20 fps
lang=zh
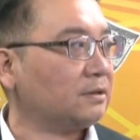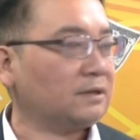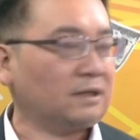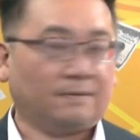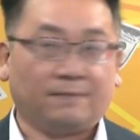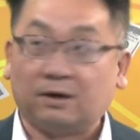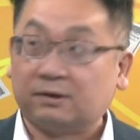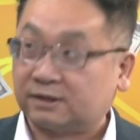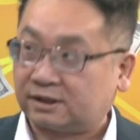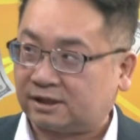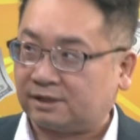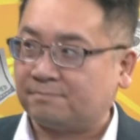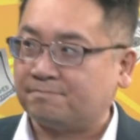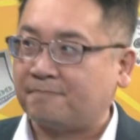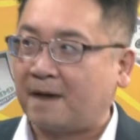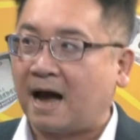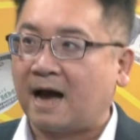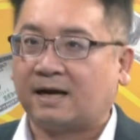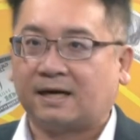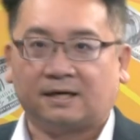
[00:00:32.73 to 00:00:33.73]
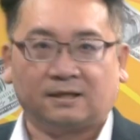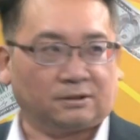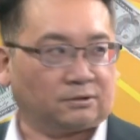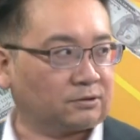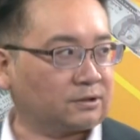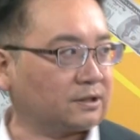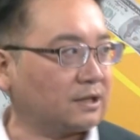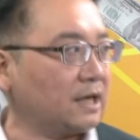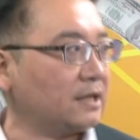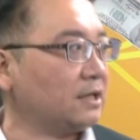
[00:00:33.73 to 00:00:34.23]
里面有星巴克，
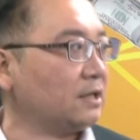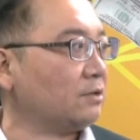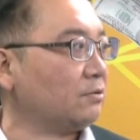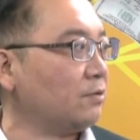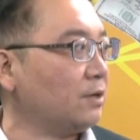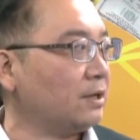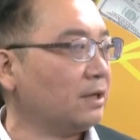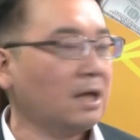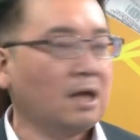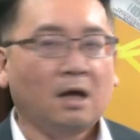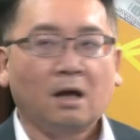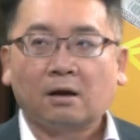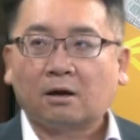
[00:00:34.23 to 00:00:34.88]
有电影院，